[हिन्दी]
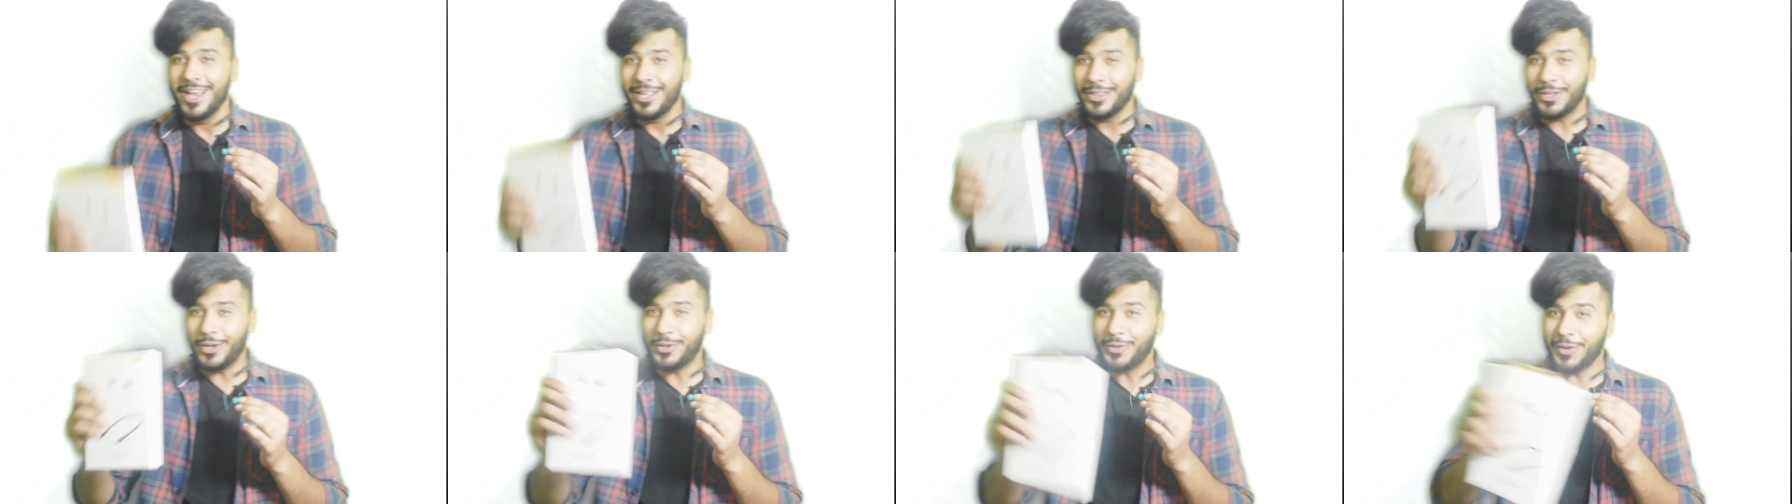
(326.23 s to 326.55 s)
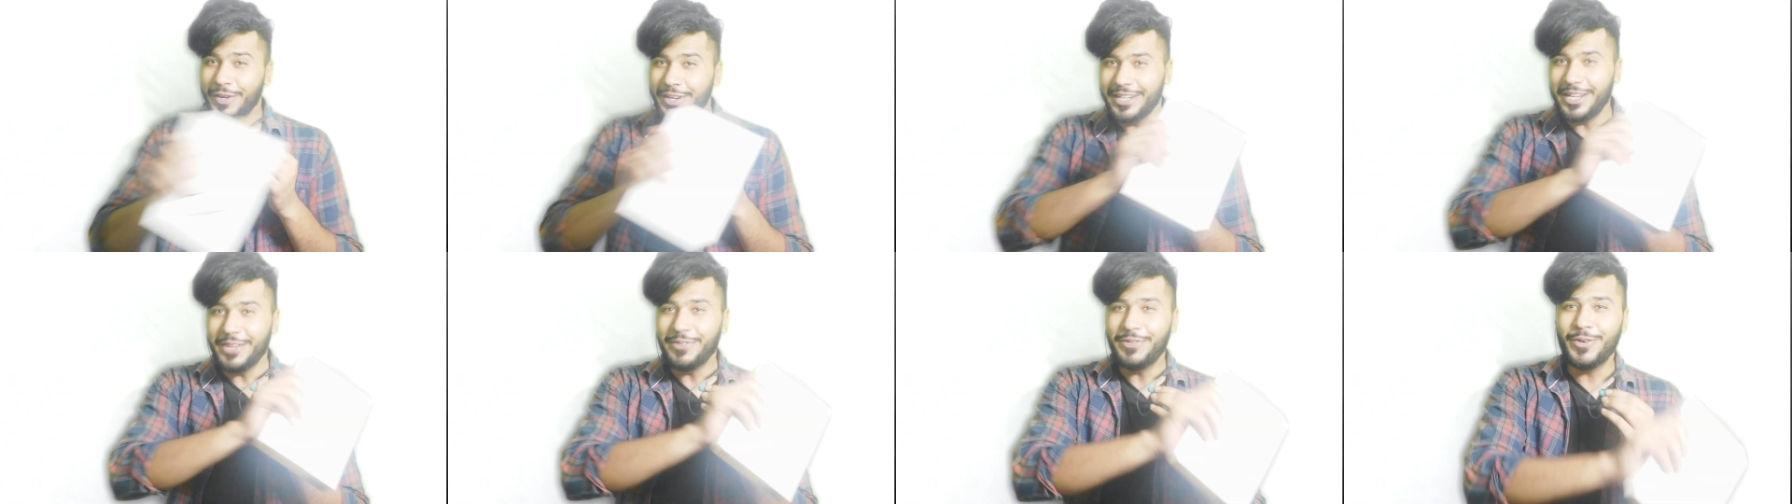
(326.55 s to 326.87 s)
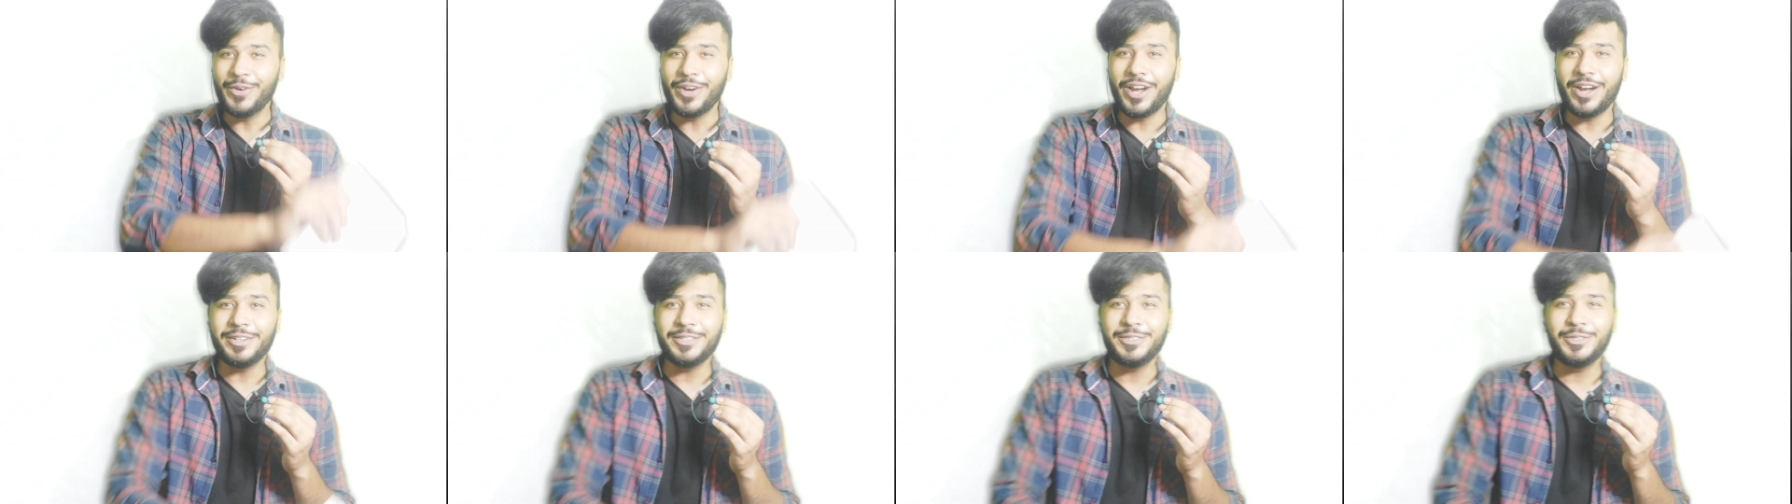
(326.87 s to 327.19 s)
तो 24
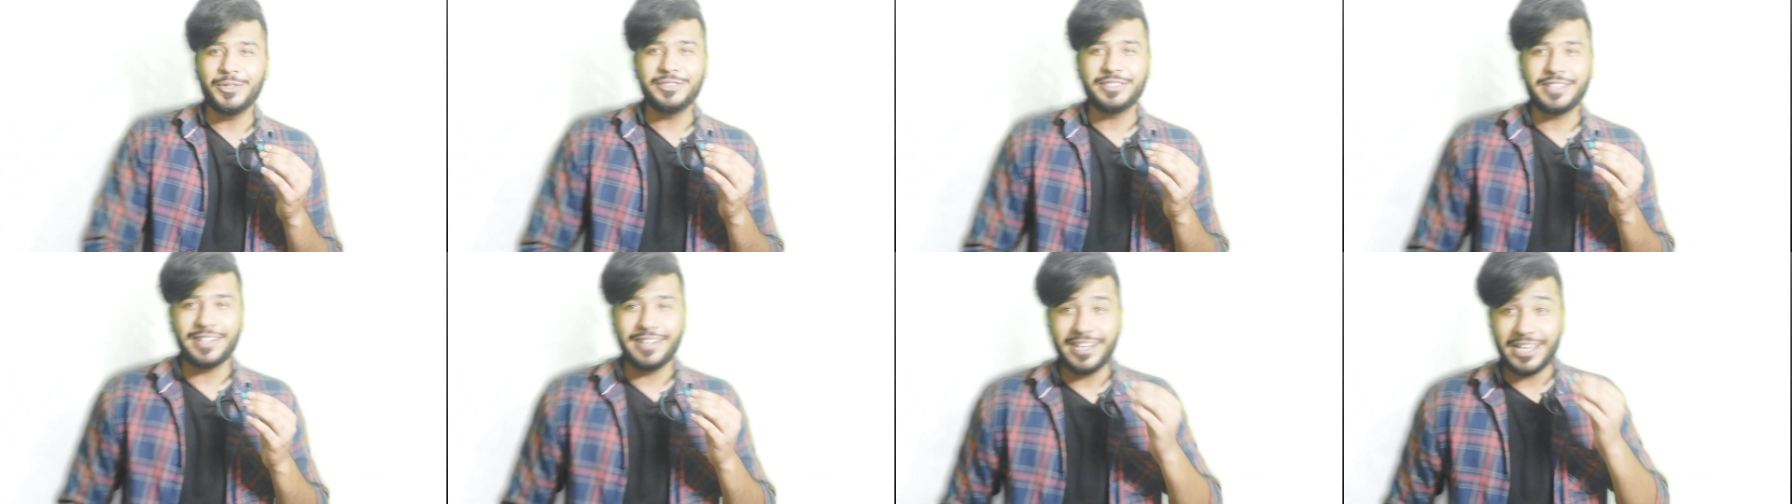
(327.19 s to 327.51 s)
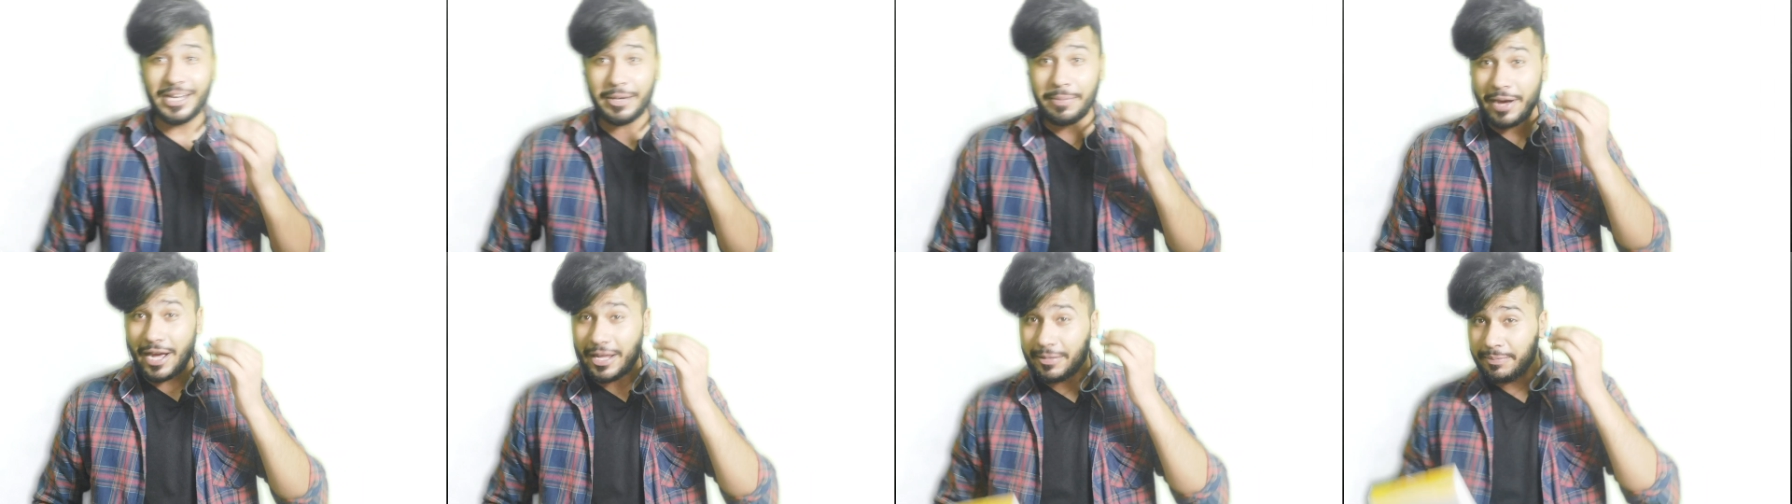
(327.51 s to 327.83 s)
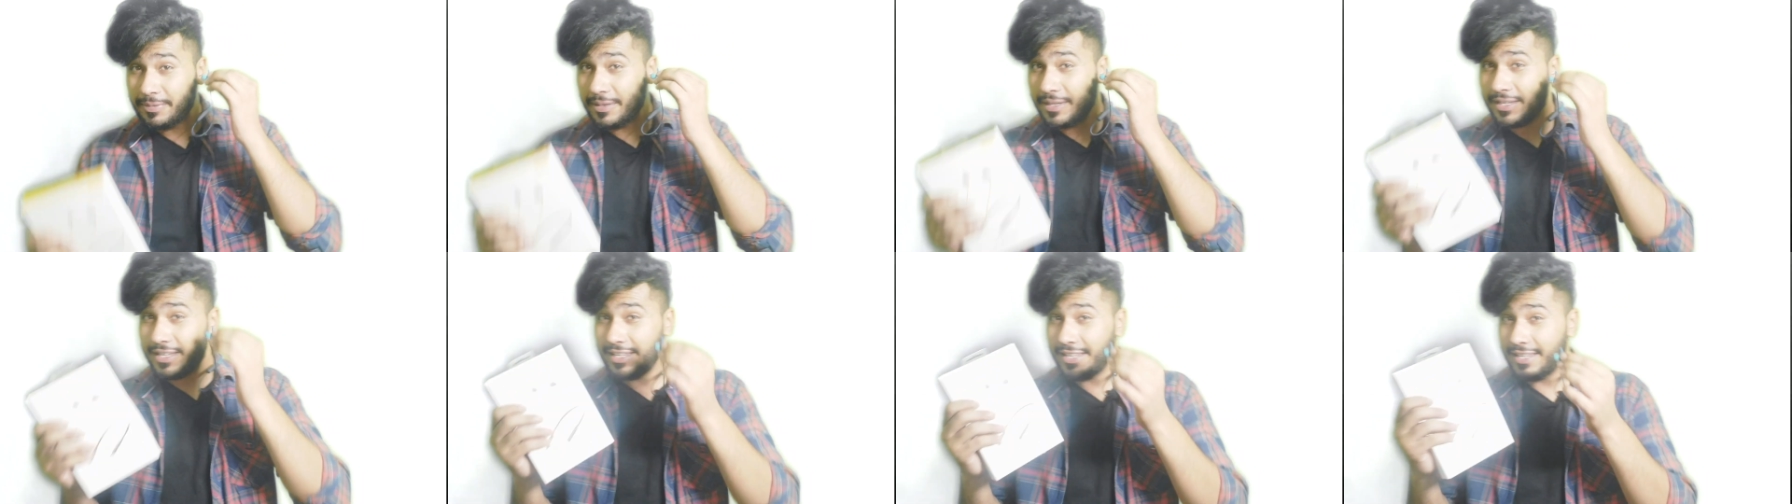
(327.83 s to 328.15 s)
फोर आवर्स यूज़ करने के बाद
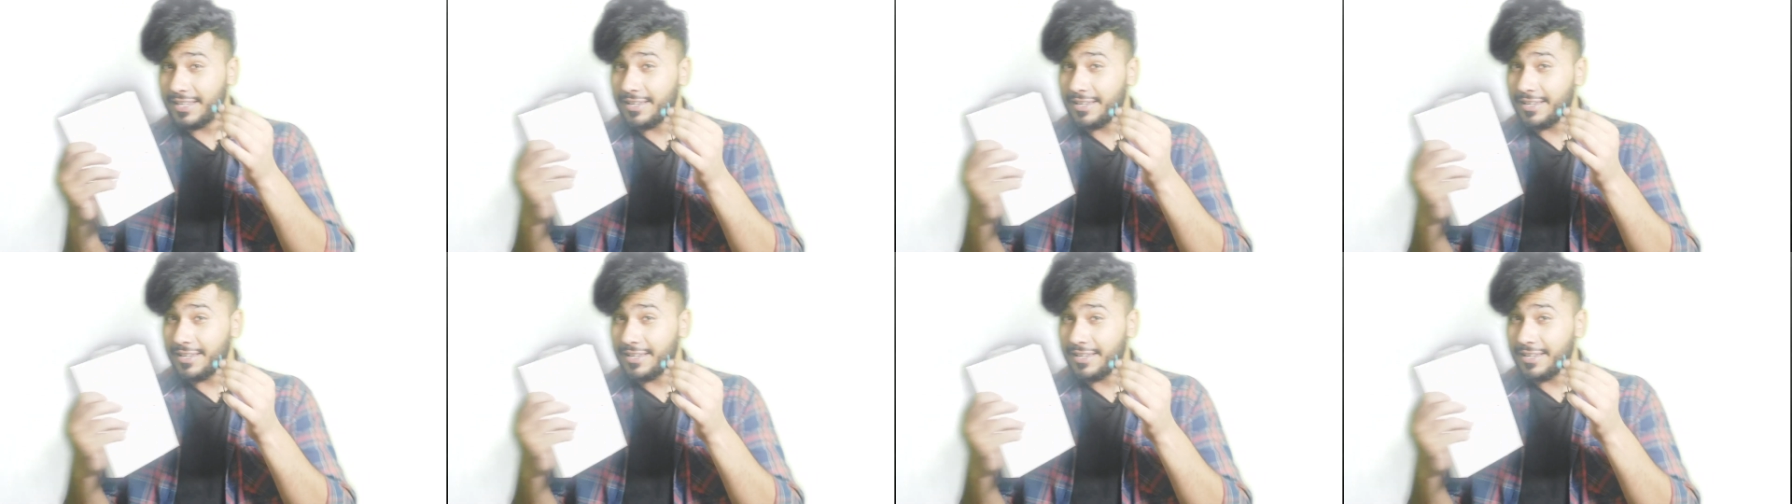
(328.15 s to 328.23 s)
भी